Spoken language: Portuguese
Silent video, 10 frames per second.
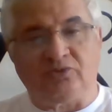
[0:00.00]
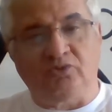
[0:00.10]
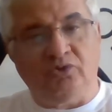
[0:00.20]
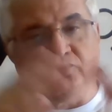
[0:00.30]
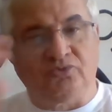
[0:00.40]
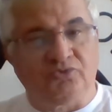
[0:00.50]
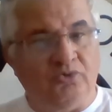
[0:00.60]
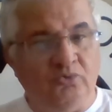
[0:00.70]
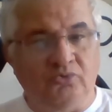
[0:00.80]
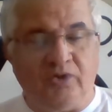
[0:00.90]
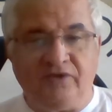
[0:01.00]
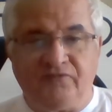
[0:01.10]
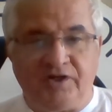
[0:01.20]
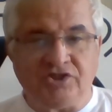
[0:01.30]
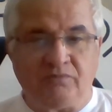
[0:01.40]
Tudo, tudo
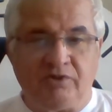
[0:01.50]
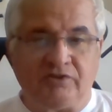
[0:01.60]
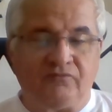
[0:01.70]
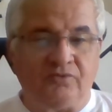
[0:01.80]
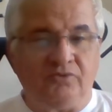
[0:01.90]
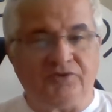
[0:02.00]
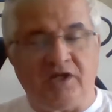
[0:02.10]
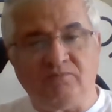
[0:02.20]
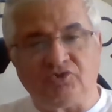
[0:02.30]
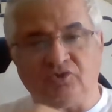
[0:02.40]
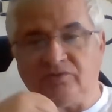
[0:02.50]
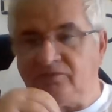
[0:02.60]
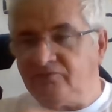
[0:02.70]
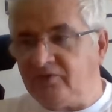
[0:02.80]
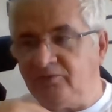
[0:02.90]
referente a Botafogo. Não temos,
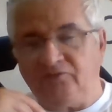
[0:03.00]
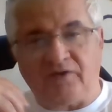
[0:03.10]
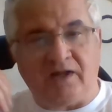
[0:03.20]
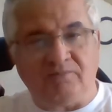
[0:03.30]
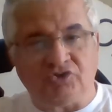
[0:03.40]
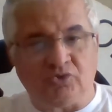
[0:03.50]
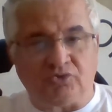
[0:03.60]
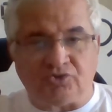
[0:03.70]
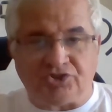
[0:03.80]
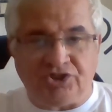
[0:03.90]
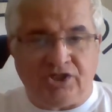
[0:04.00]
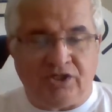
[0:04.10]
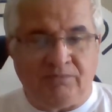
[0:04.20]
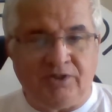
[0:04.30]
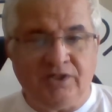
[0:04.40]
não falamos de outro
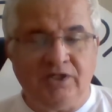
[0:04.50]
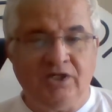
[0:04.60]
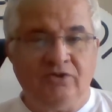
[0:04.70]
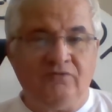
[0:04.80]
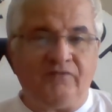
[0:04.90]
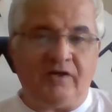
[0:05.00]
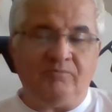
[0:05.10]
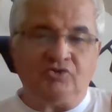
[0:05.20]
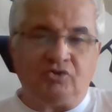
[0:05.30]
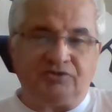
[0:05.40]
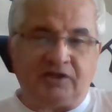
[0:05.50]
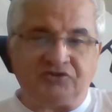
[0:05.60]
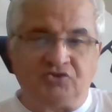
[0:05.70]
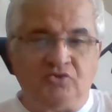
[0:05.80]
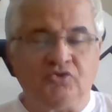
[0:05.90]
time, não falamos de outro
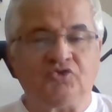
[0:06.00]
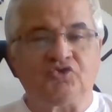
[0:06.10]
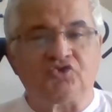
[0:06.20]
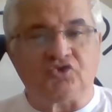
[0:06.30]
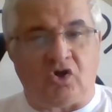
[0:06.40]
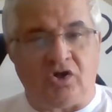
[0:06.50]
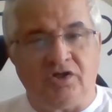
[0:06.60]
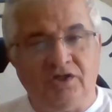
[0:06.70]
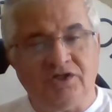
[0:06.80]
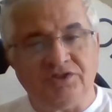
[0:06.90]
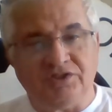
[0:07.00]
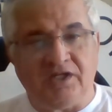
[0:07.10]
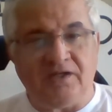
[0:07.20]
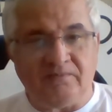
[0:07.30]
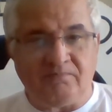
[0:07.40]
assunto, só
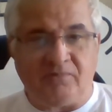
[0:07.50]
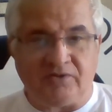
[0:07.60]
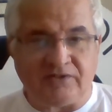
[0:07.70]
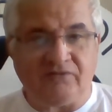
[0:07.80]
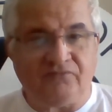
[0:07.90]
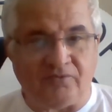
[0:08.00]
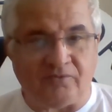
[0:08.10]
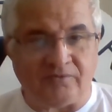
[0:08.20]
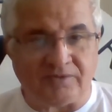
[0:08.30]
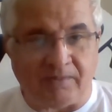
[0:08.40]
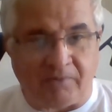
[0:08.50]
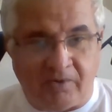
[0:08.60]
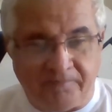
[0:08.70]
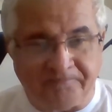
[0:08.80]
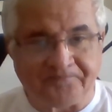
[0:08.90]
de Botafogo, tá
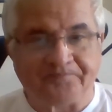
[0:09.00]
bom?